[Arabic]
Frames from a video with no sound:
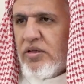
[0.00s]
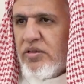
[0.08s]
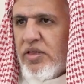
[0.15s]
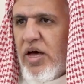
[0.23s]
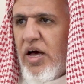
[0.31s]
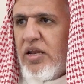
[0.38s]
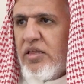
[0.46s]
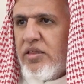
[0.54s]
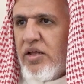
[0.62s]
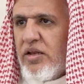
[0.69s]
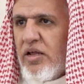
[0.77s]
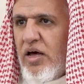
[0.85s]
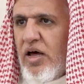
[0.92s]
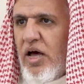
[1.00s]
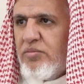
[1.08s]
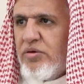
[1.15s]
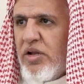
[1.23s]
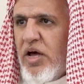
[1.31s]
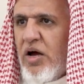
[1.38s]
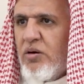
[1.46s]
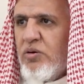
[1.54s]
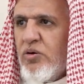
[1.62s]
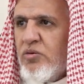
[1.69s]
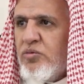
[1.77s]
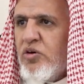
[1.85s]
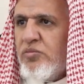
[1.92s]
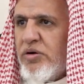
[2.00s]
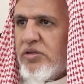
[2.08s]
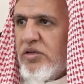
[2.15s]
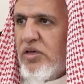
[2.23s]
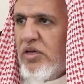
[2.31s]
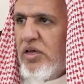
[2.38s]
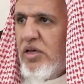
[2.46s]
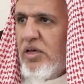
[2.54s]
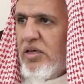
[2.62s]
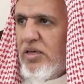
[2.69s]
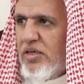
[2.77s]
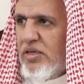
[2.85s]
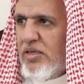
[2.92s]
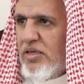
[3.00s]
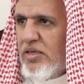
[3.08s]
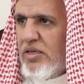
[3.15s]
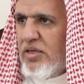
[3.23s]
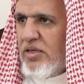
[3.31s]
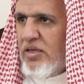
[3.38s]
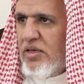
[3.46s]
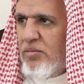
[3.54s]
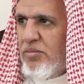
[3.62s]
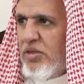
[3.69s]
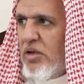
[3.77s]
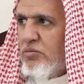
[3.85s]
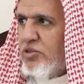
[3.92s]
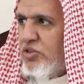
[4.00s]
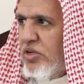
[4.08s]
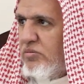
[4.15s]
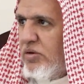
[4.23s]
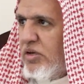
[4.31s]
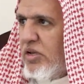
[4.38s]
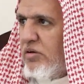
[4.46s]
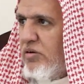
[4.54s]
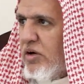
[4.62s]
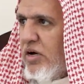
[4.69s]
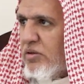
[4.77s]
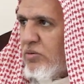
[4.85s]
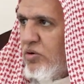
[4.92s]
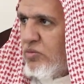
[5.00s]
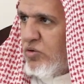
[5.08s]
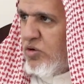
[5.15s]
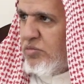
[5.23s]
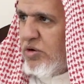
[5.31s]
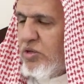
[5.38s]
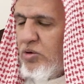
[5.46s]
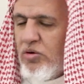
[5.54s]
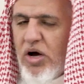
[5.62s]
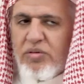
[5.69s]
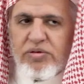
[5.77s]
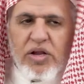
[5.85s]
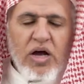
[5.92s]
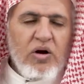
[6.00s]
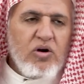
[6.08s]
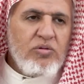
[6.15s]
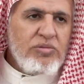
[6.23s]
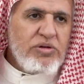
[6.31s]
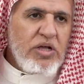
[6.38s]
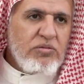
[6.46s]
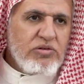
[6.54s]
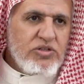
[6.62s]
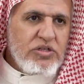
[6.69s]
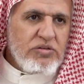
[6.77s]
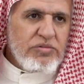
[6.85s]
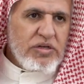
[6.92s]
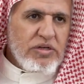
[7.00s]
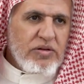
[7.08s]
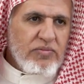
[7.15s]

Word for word: ثالثا أبناء عمومته من المسلمين فقط عمومته وأبناؤهم من المسلمين